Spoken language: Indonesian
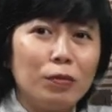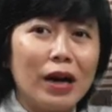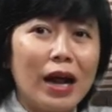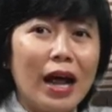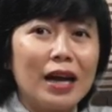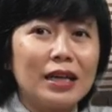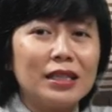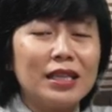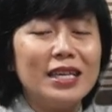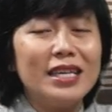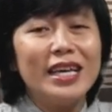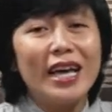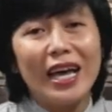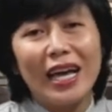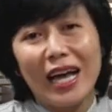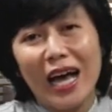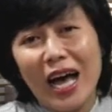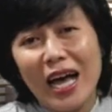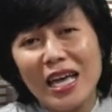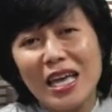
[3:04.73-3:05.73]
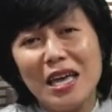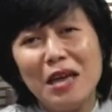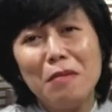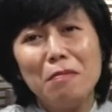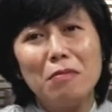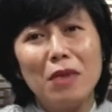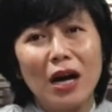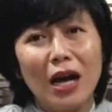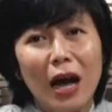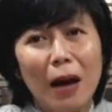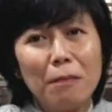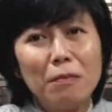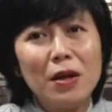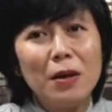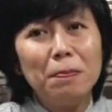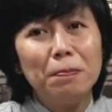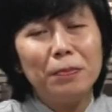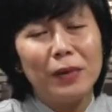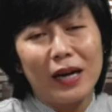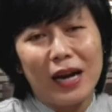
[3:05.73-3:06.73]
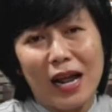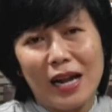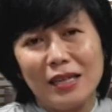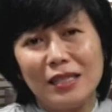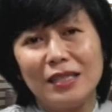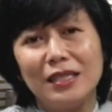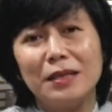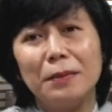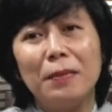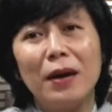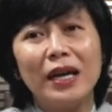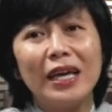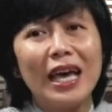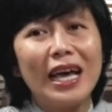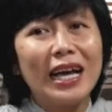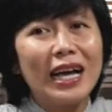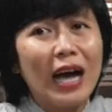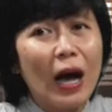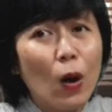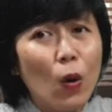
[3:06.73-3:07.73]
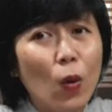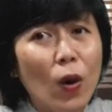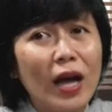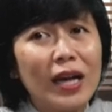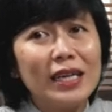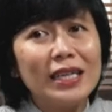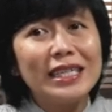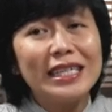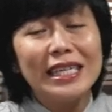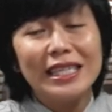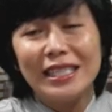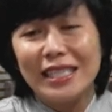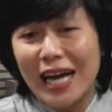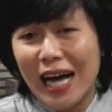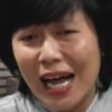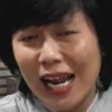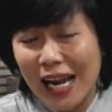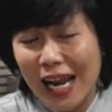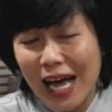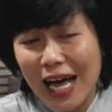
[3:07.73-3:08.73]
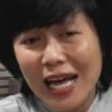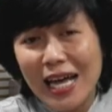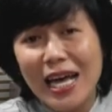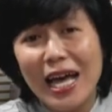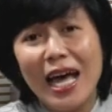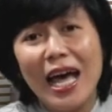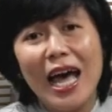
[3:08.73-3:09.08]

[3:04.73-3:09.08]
berarti GKI mengambil peran sebagai kawan kerja Allah